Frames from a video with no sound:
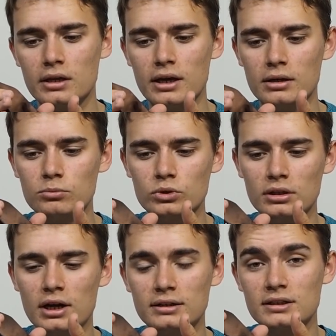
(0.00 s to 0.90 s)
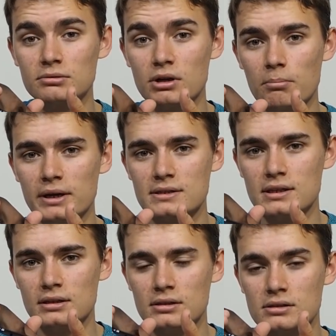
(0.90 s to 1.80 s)
Yani buradan aktarım yapmak
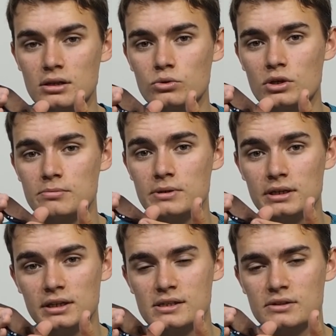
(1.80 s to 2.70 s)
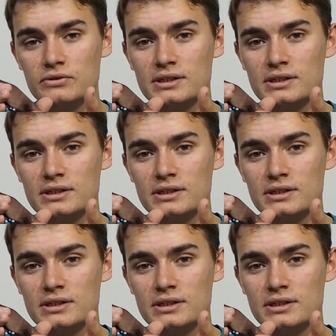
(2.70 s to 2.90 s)
istediğinizde USB 2.0